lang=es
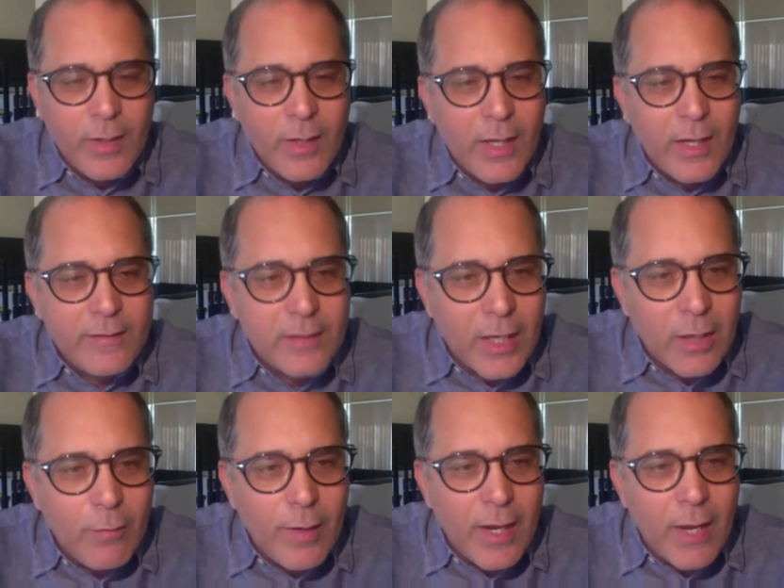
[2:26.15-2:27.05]
ese
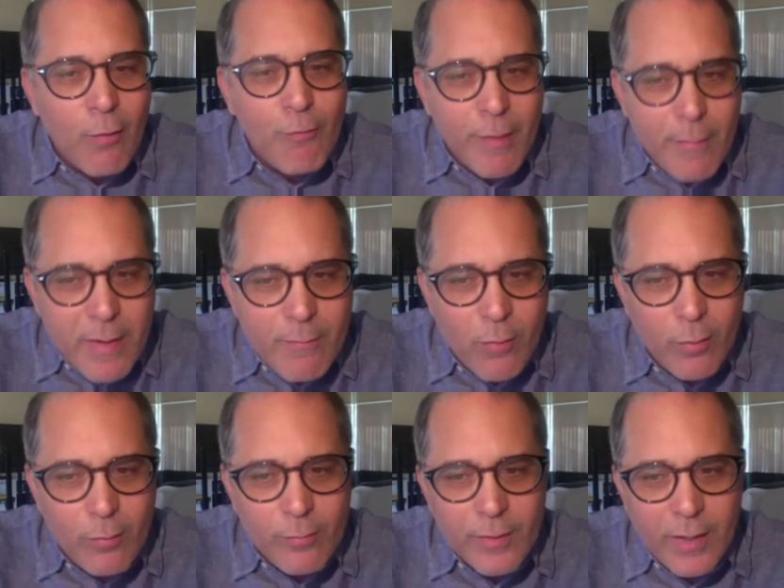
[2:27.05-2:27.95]
terrible
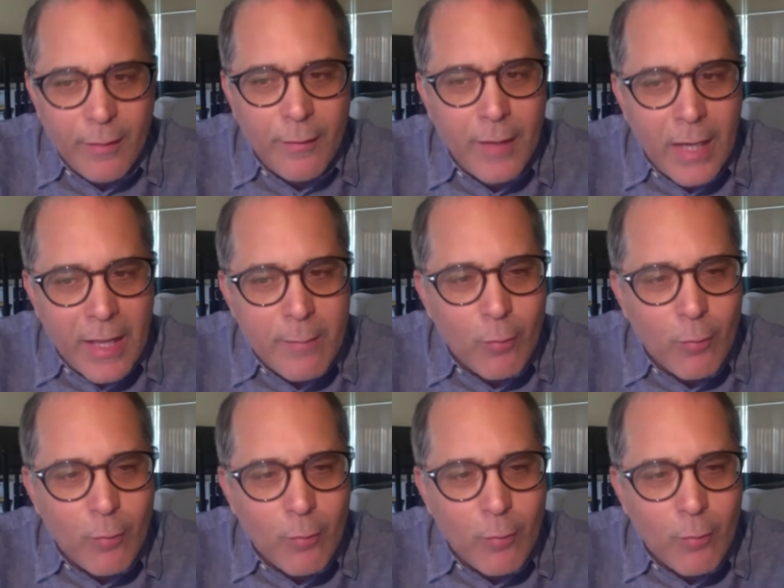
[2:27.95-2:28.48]
eufemismo que desde la